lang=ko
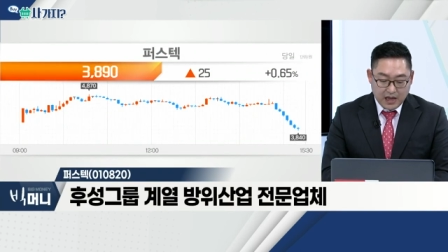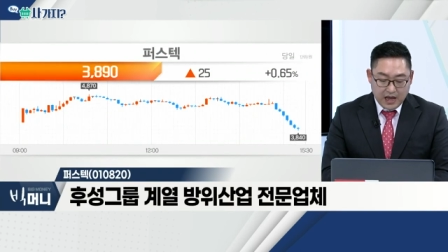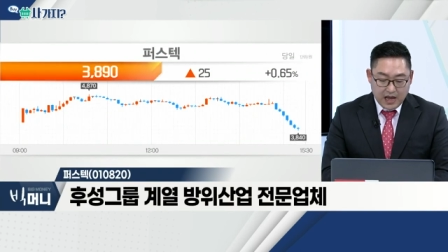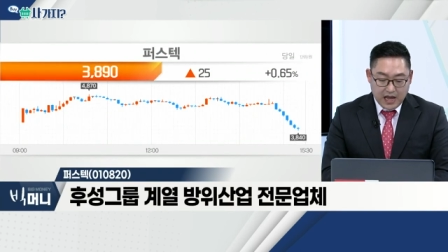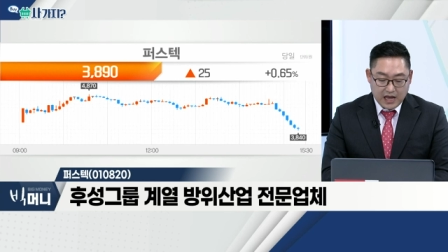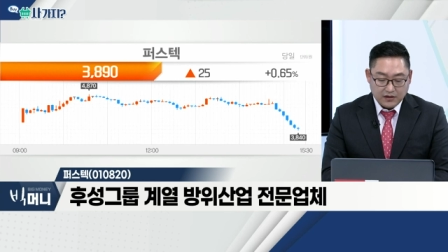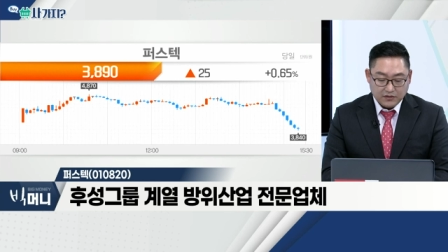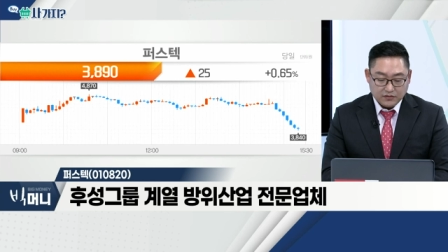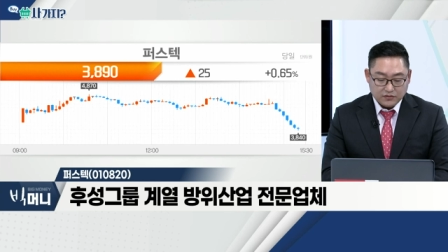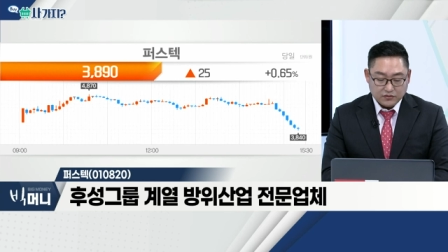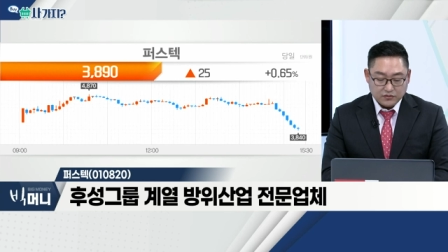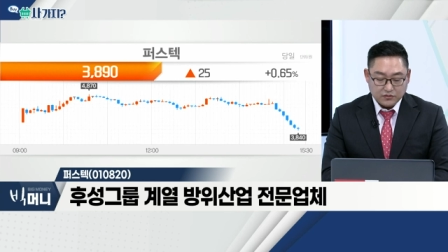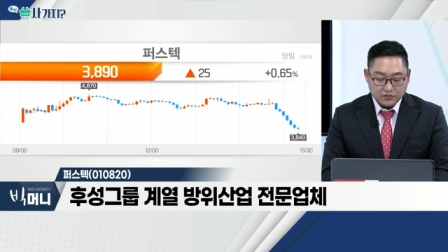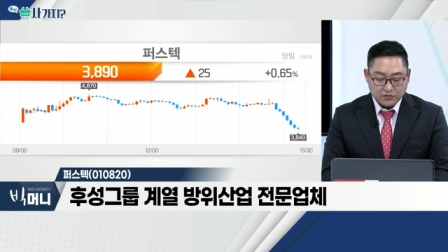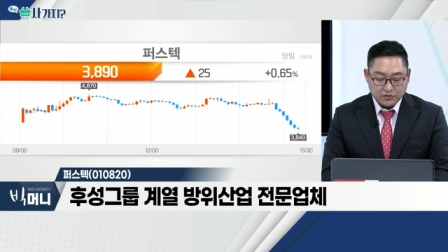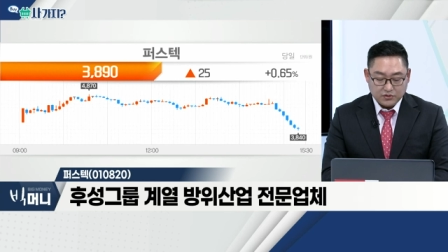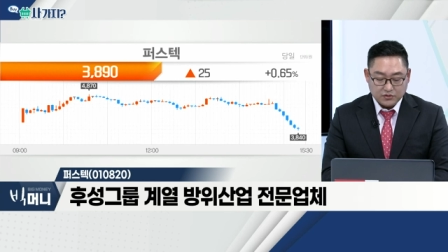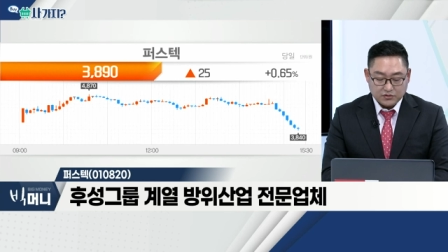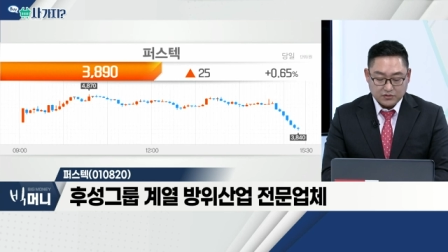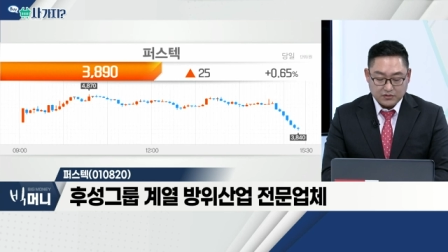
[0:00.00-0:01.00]
항공
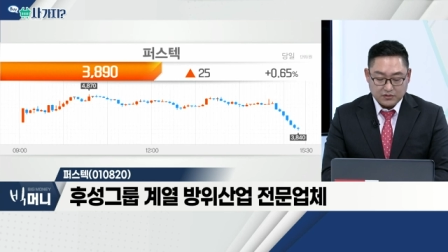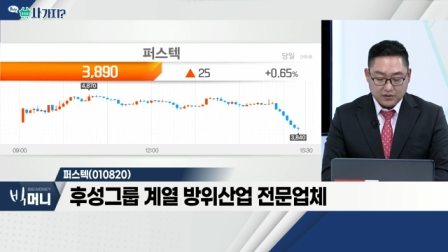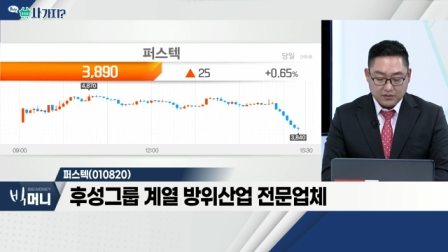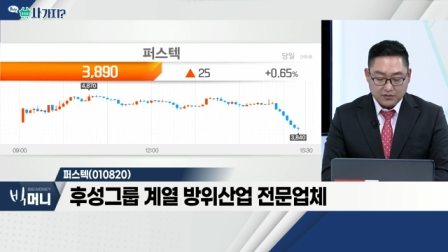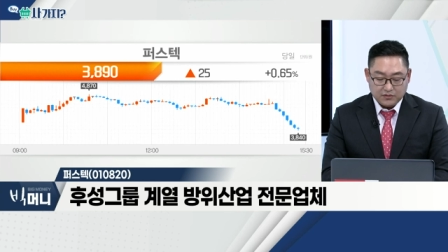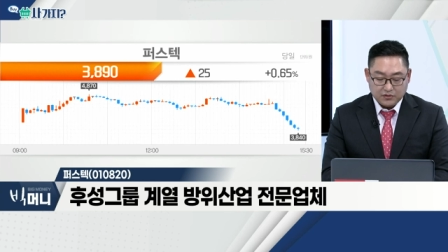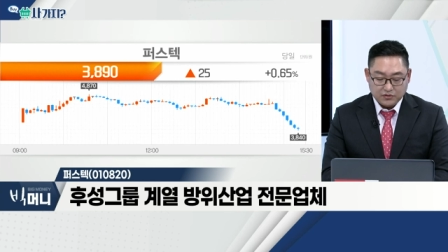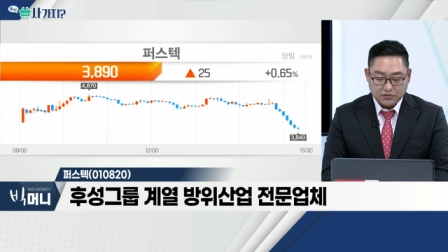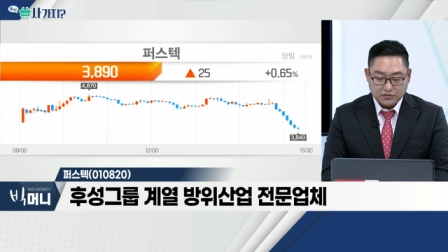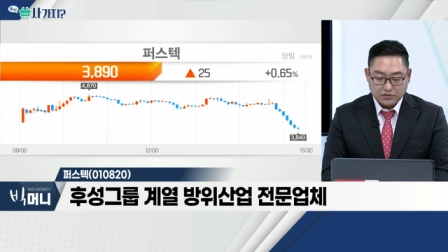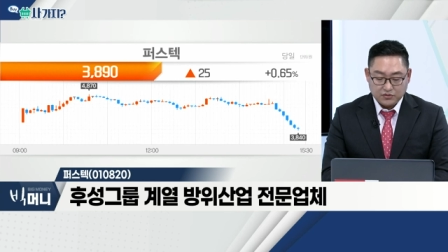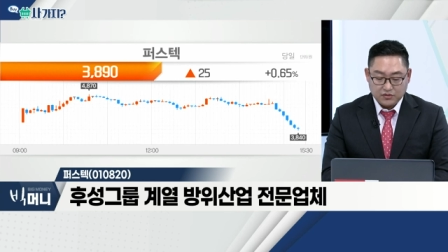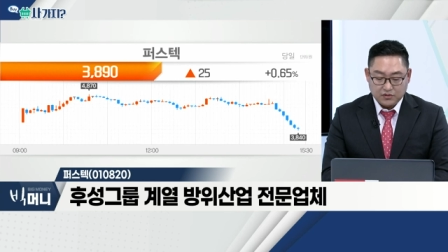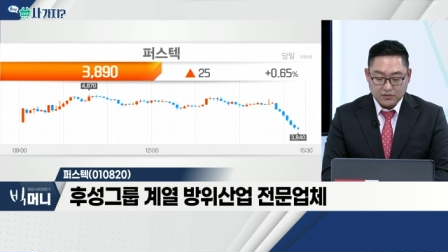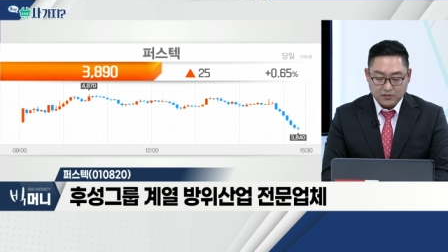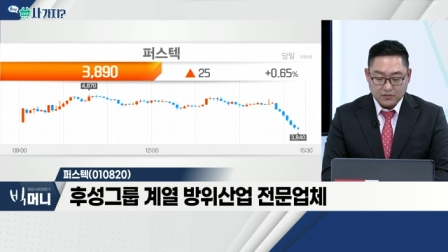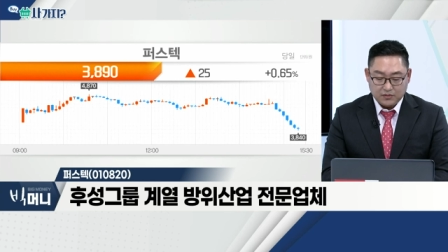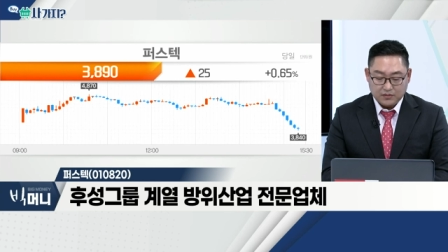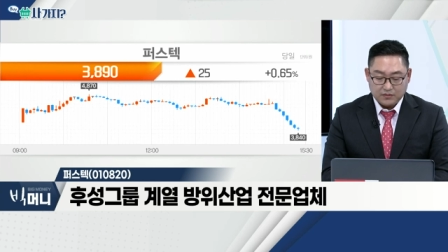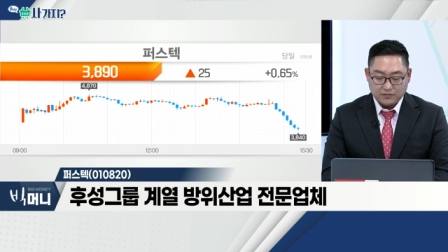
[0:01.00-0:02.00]
우주 그리고
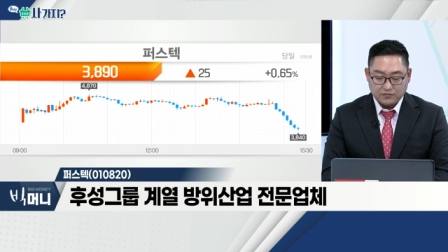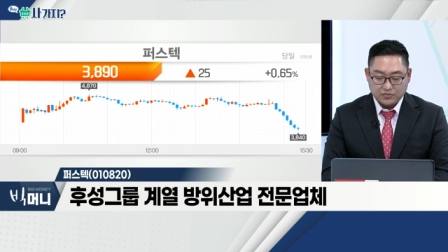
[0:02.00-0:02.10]
유도